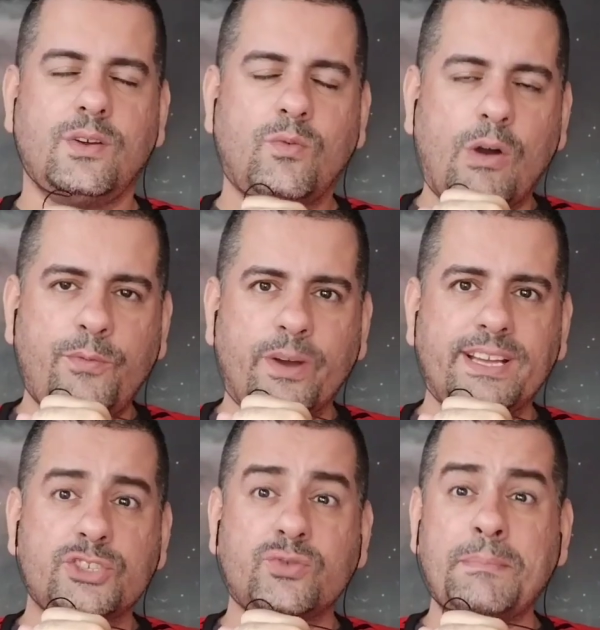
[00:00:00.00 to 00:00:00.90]
Qual
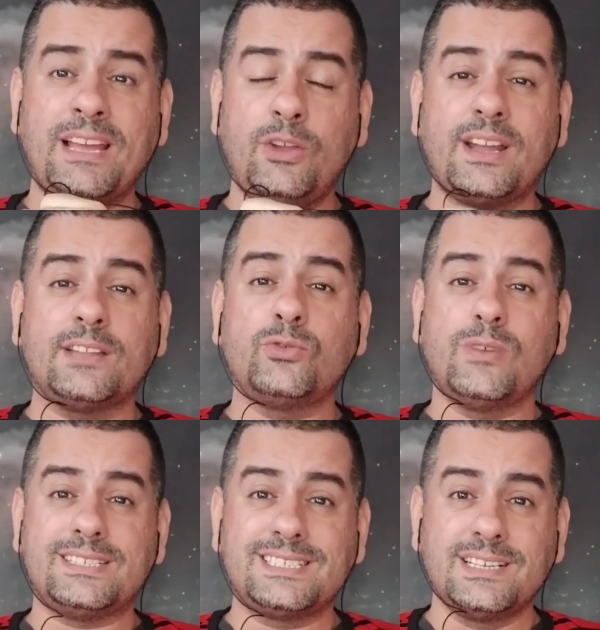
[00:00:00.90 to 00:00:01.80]
foi a sua melhor
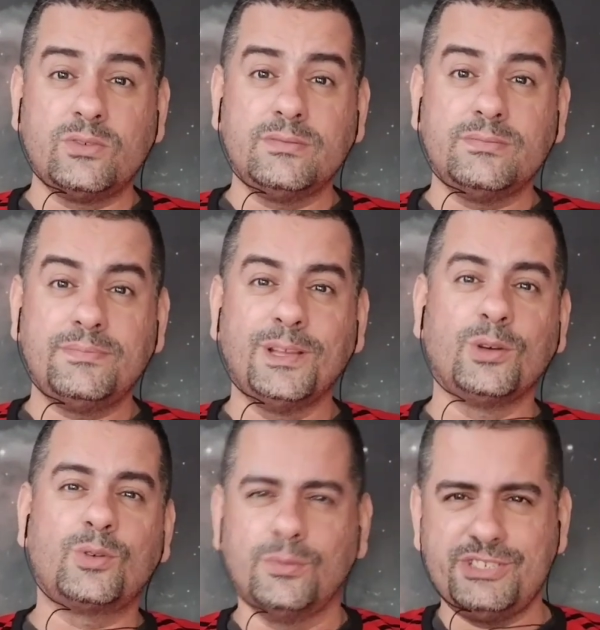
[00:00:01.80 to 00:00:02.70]
atuação
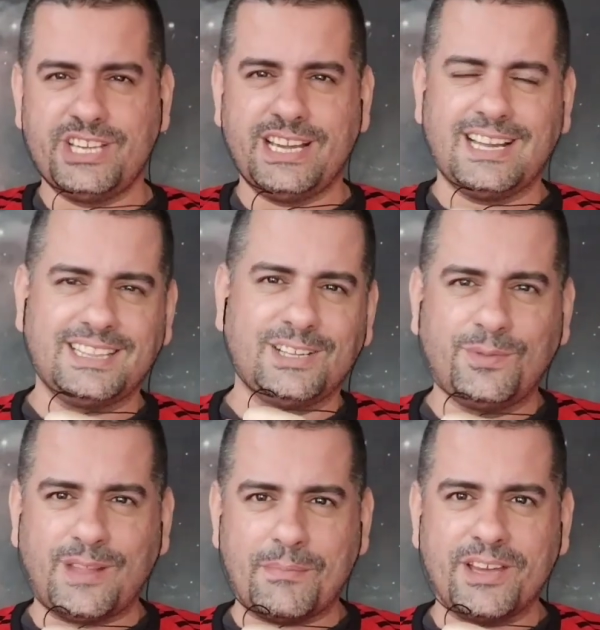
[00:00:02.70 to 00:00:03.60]
pelo Clube de Regatas do
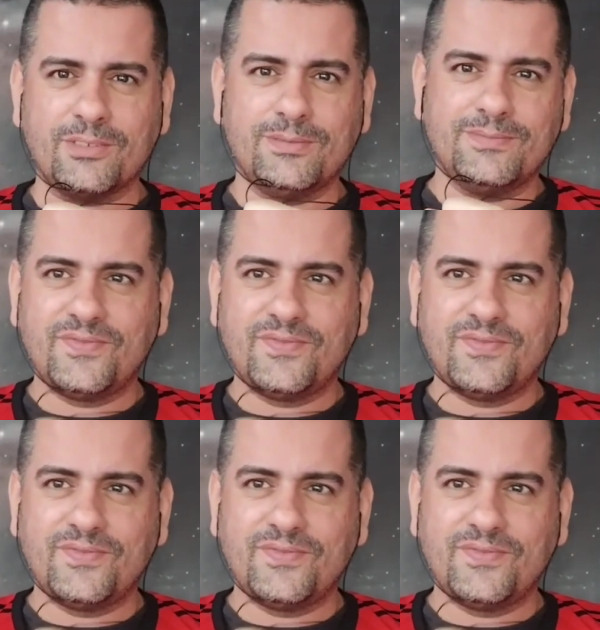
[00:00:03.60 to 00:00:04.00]
Flamengo?